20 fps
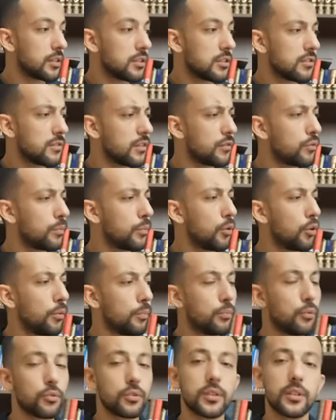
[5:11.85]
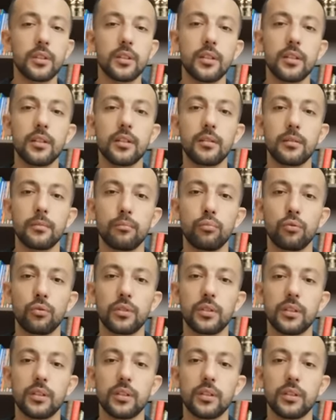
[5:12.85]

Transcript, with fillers: Je vais vous proposer euh, pour